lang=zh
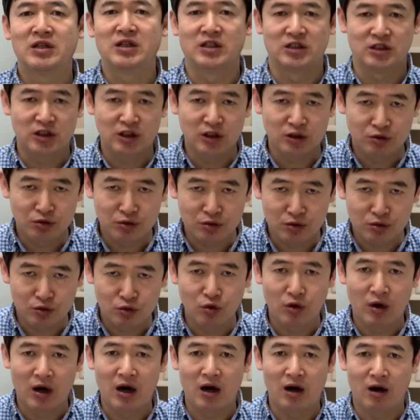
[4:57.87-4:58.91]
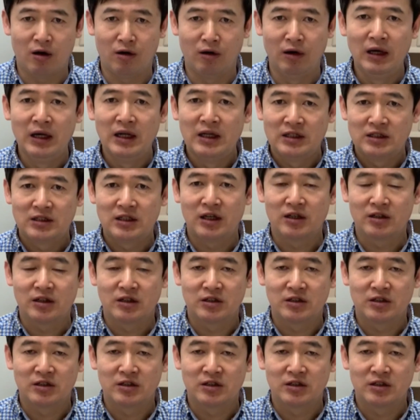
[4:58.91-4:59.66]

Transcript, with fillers: 也继续做好这样